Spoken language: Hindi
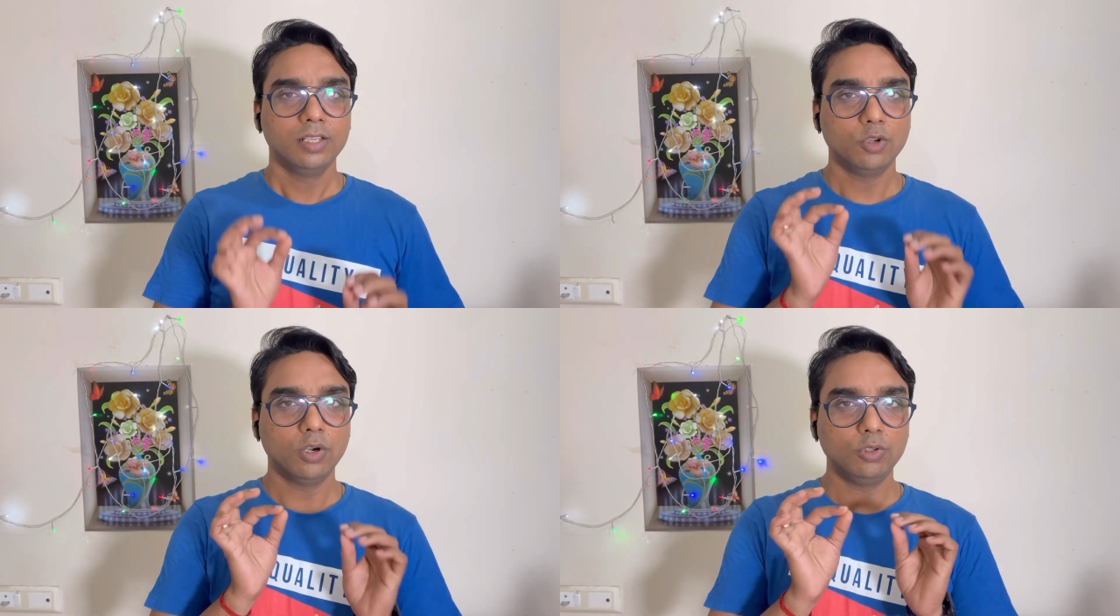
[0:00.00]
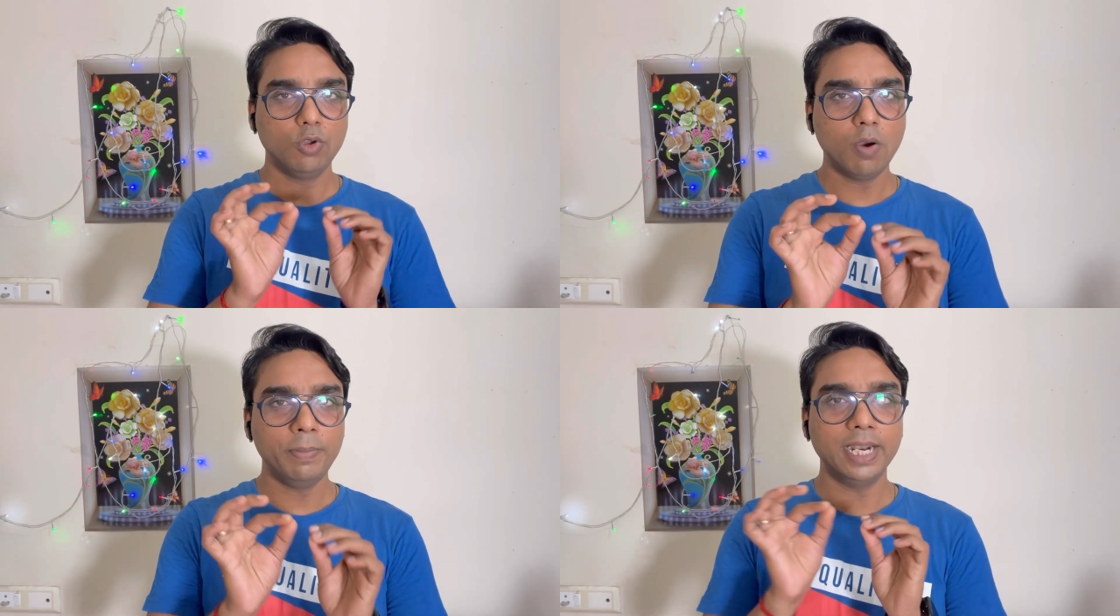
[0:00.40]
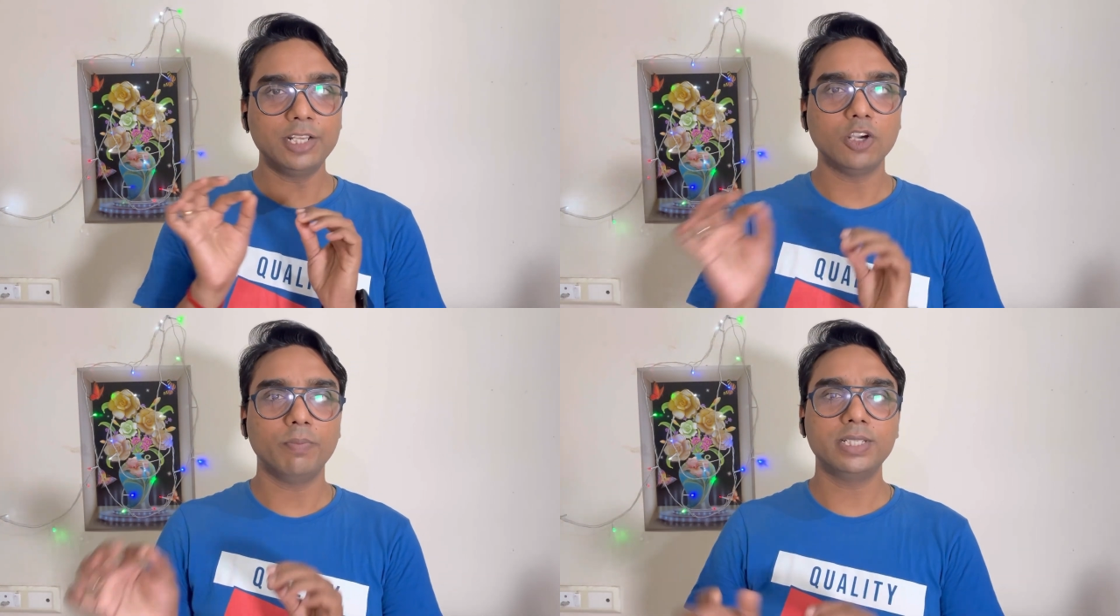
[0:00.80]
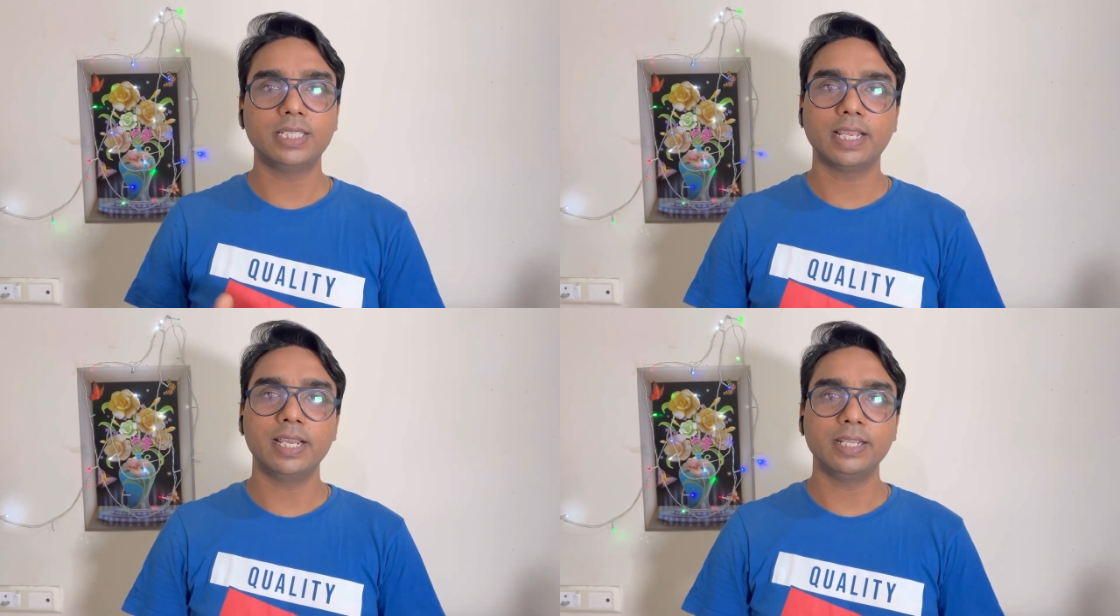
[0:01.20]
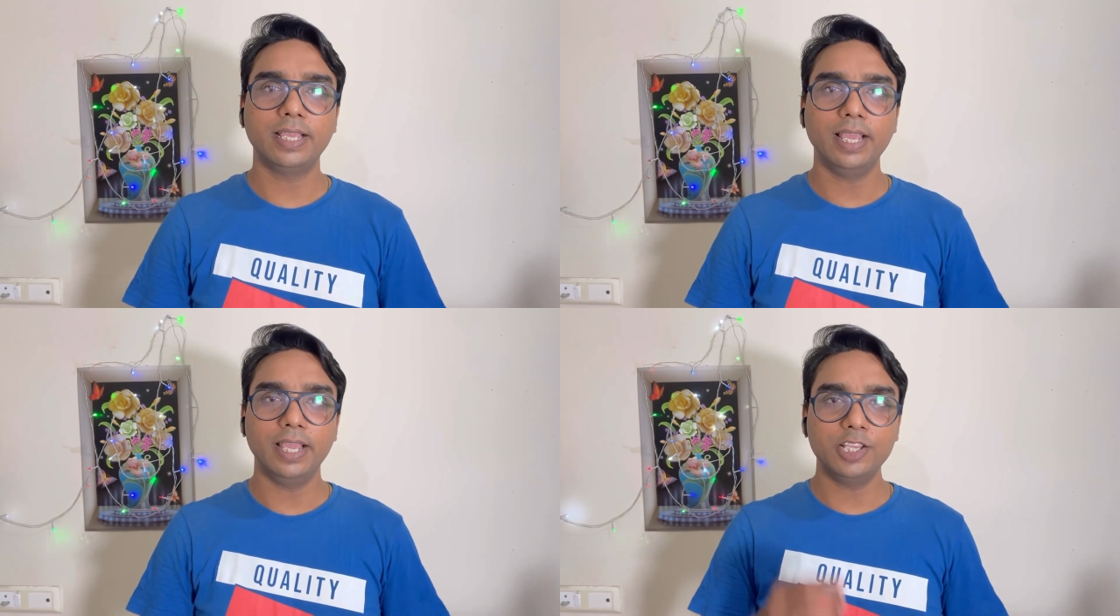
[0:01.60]
तो दो मिनट चौबीस सेकेंड
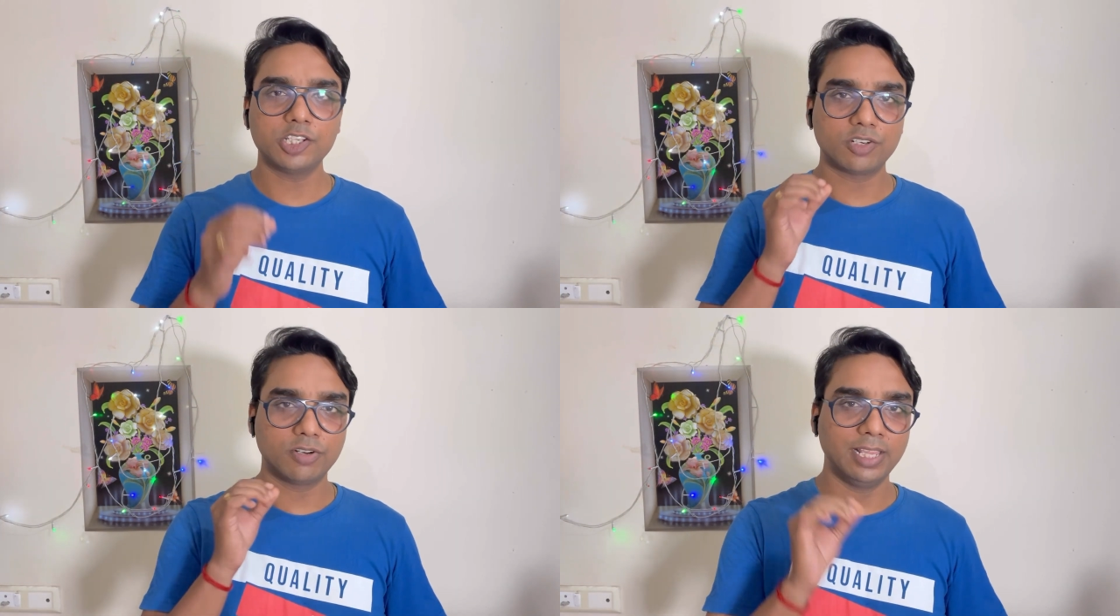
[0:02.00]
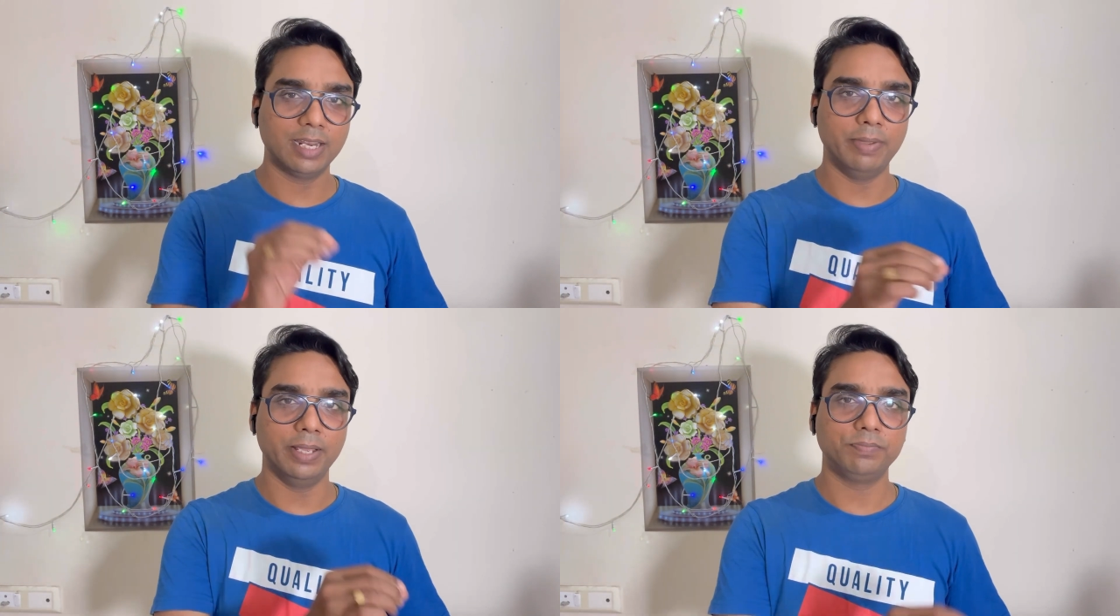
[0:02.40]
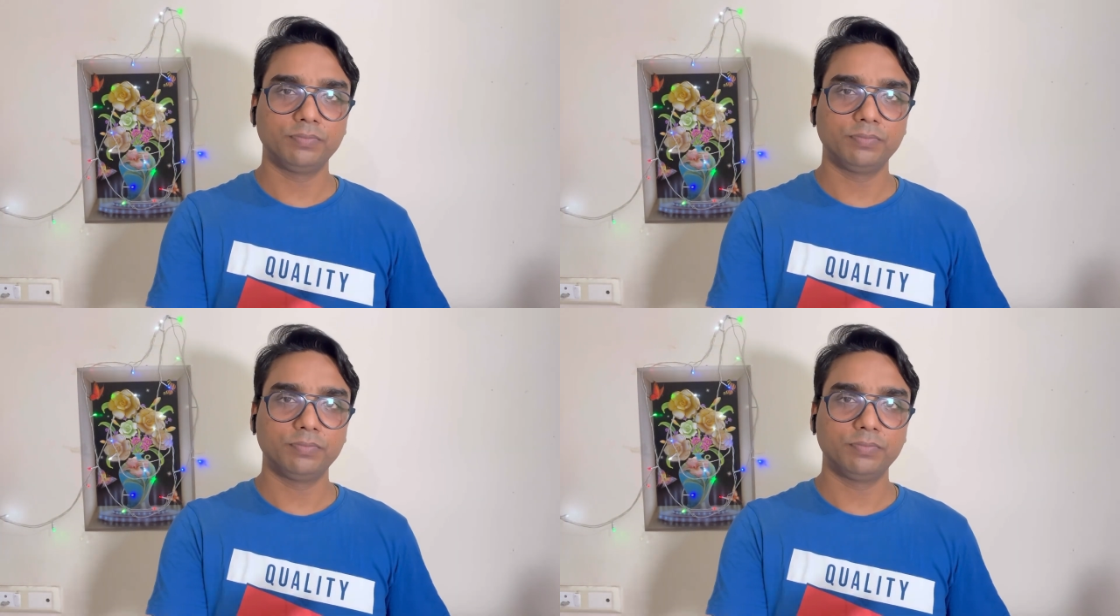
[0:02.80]
के इस ट्रेलर में